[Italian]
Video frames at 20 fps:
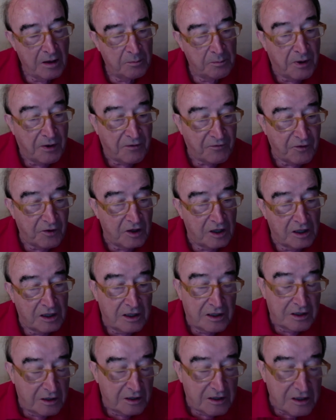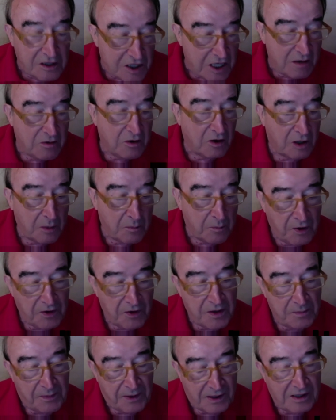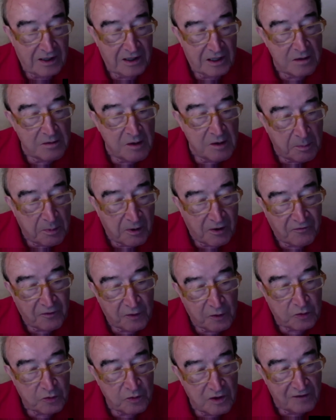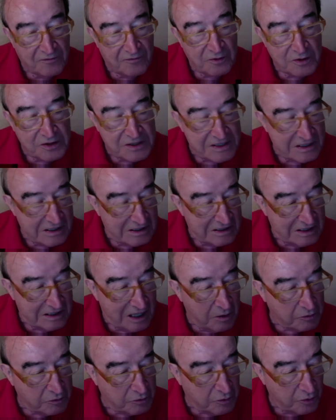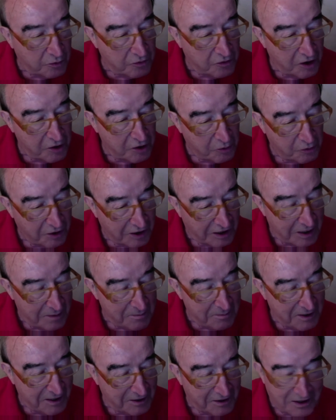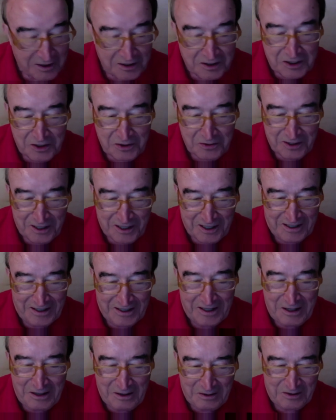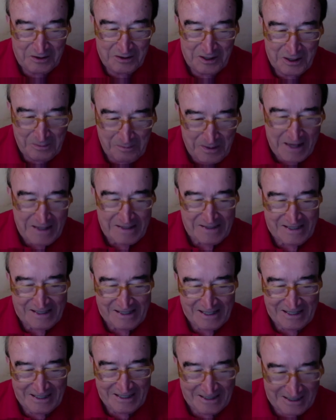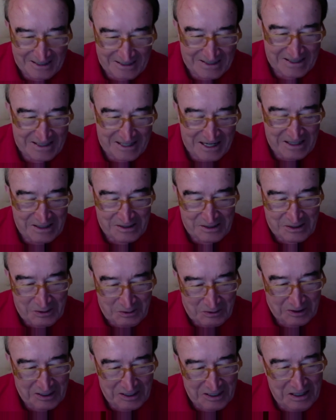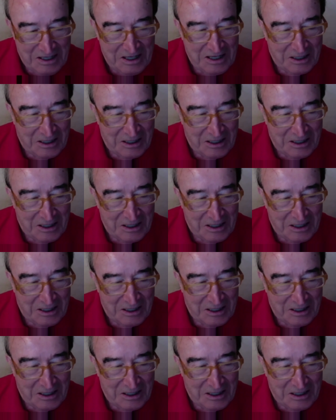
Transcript: Per, eh, diciamo che poi ne parleremo, per fortuna forse l'autunno aiuterà a metterci una, una pezza, nel senso che,